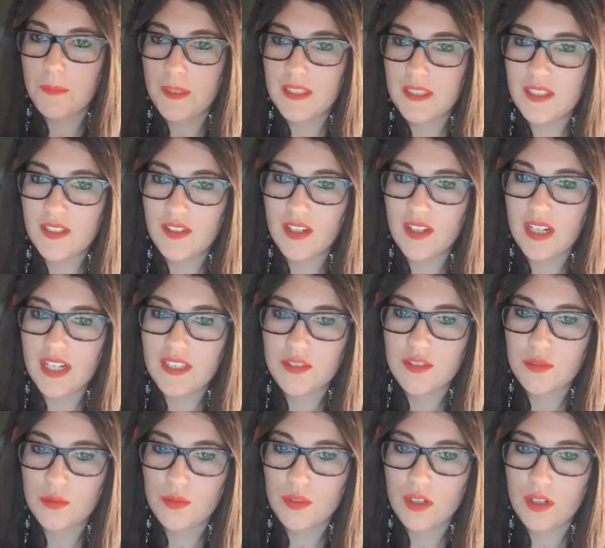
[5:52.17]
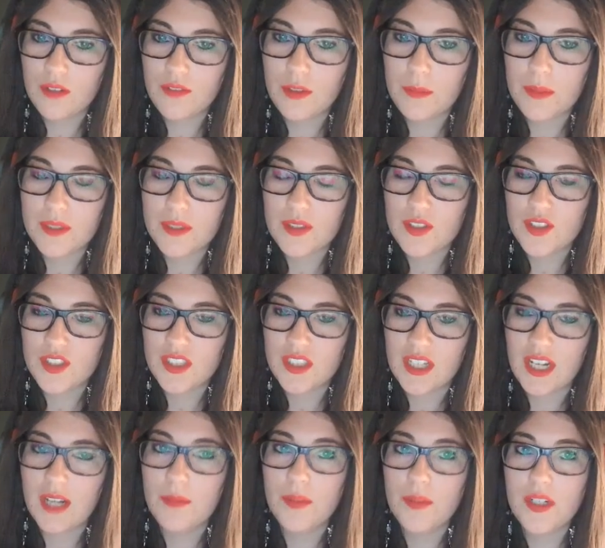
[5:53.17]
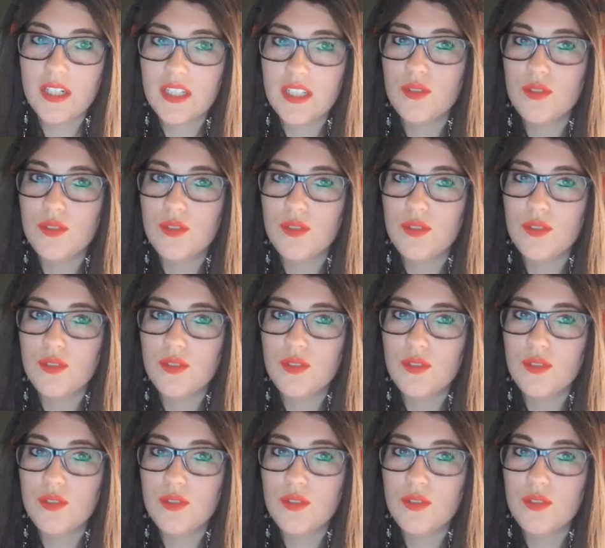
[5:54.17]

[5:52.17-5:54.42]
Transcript: c'est pas dégueulasse qu'on lui a enlevé parce que généralement,